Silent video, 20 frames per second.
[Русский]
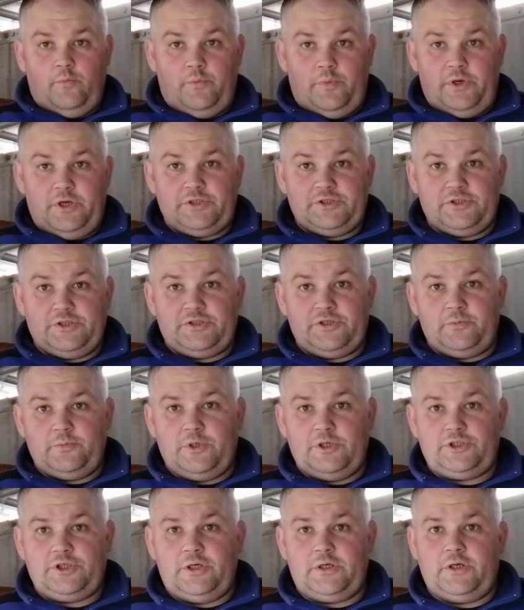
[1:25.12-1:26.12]
Прежде чем
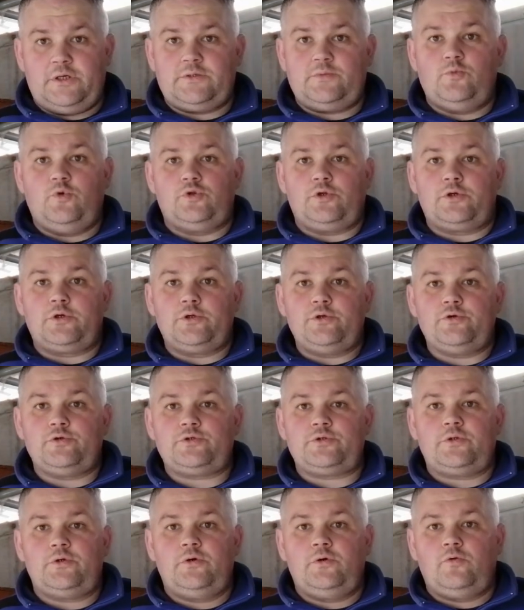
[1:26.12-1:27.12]
начать осмотр
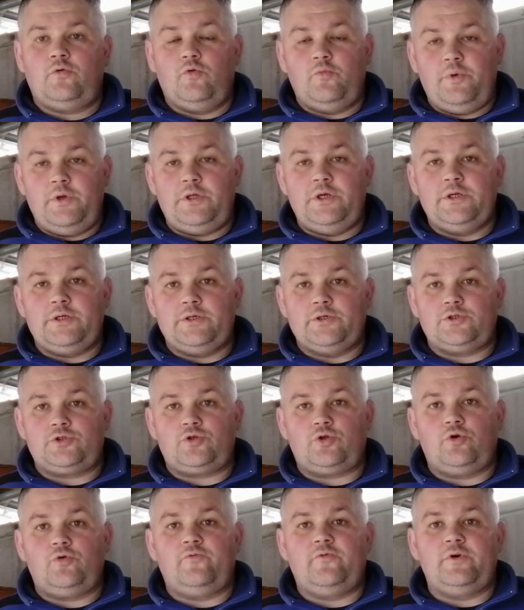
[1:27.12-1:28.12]
гнезд, убедитесь,
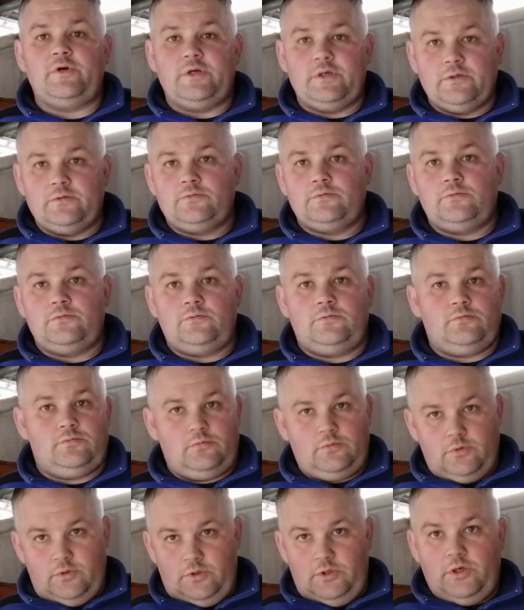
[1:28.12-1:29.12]
что вы
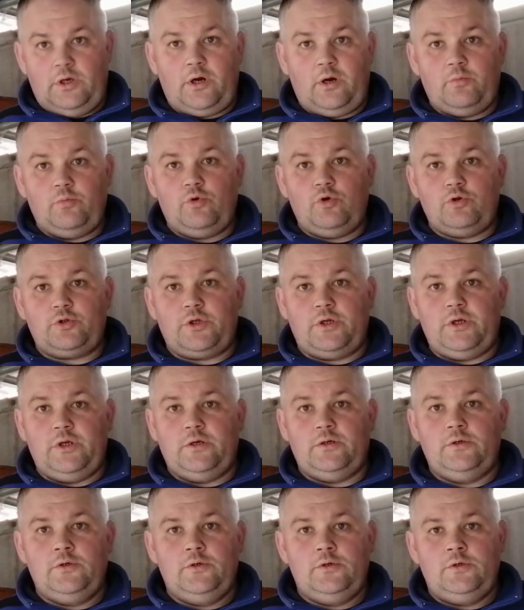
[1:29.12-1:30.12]
не
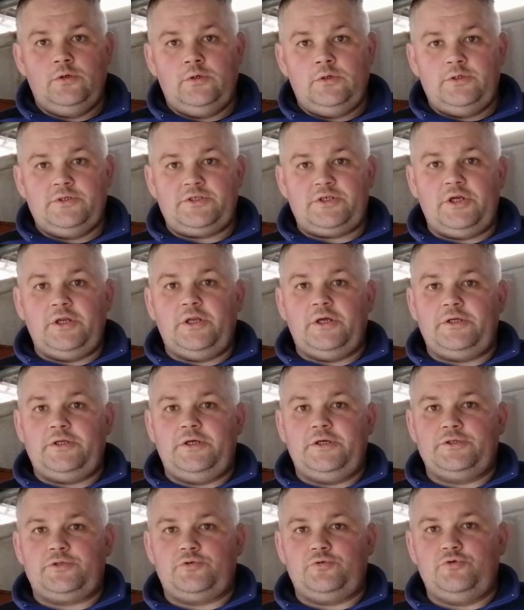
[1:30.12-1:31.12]
работали сильно
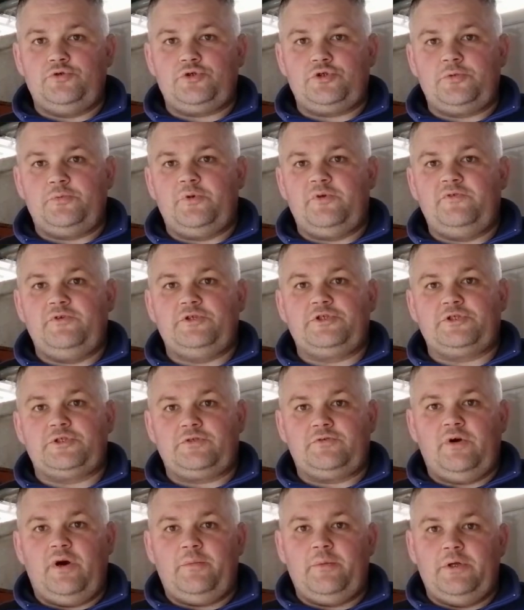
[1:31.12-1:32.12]
действующими
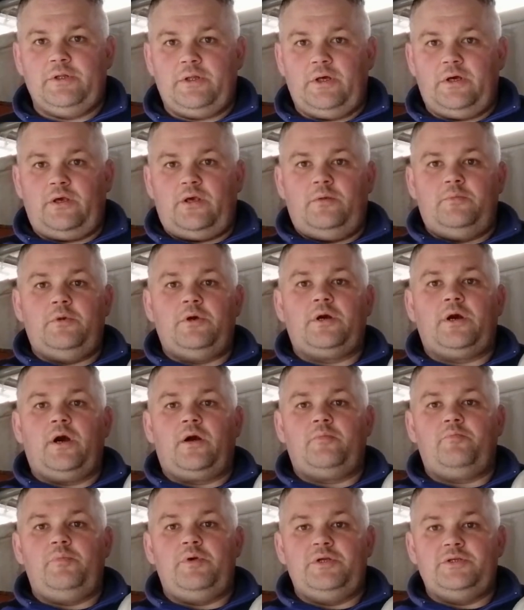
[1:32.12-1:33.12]
веществами, такими
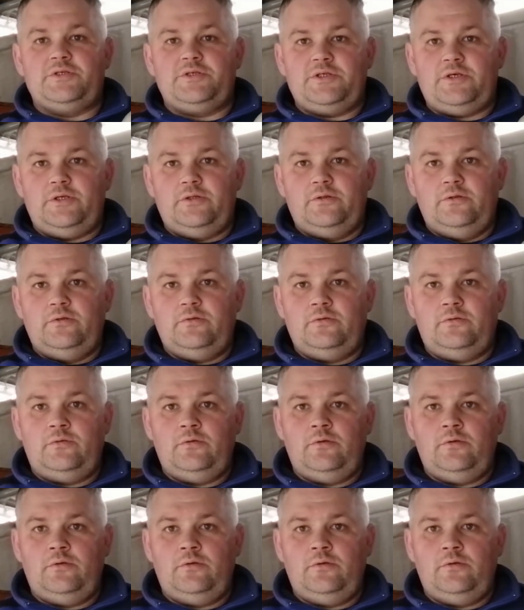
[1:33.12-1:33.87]
как бензин,